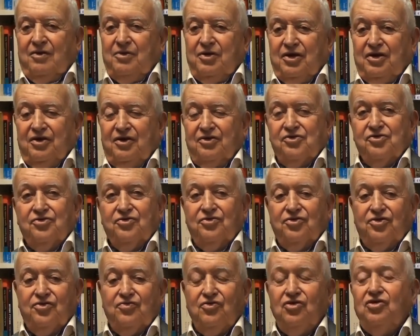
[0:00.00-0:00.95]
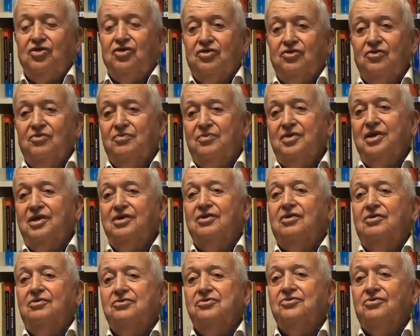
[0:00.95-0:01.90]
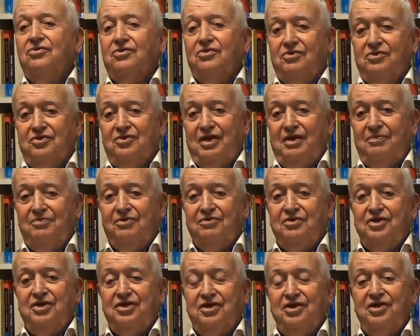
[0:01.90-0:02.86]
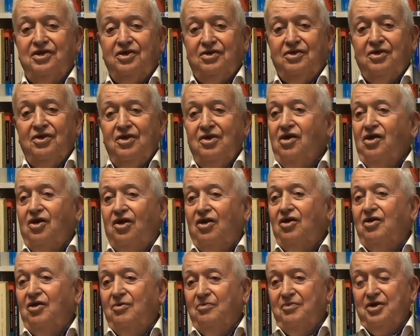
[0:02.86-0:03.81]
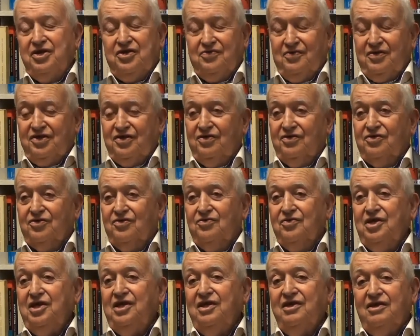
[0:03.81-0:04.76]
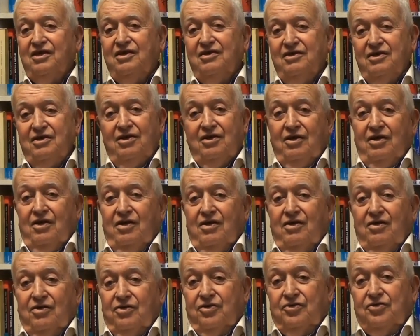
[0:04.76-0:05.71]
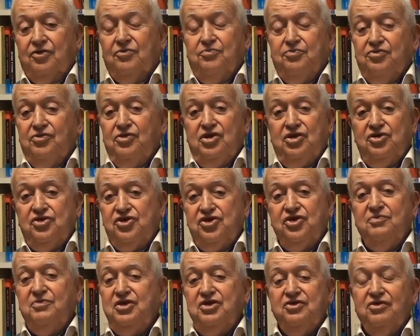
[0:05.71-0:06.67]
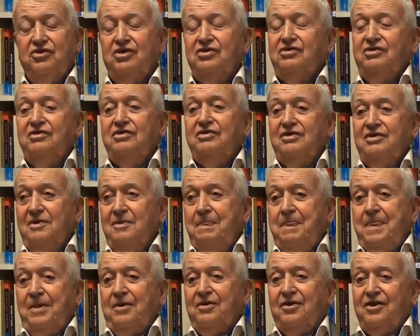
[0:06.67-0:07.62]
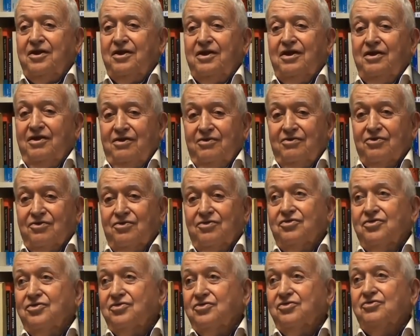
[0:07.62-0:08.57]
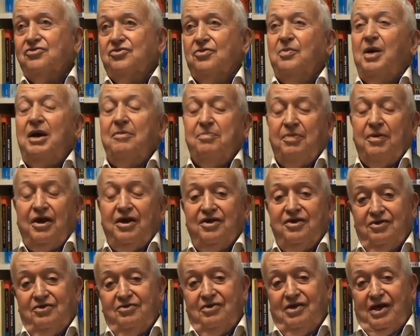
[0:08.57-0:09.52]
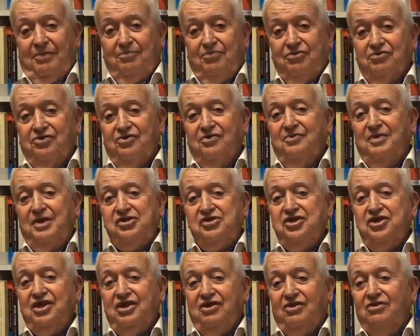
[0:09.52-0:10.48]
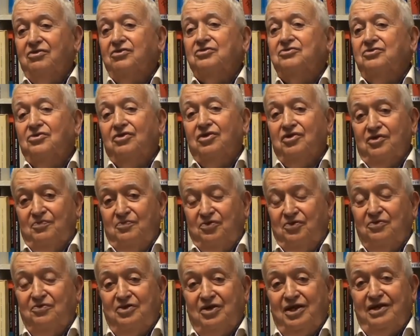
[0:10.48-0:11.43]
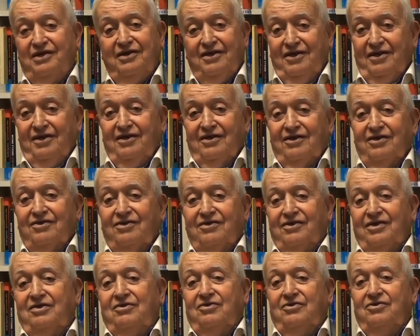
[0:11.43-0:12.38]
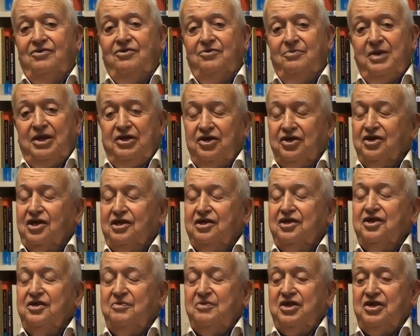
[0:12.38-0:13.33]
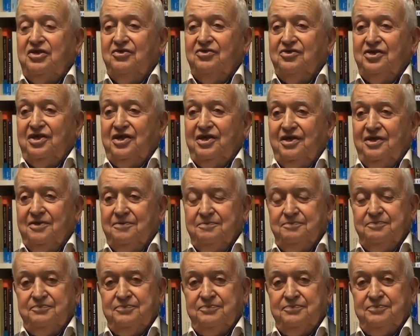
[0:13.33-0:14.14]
eh Je suis tombé dans le chaudron de la politique en mai 68, depuis Jimmy mijote, et je m'imprègne de la potion magique, en l'occurrence pour moi, le matérialisme historique.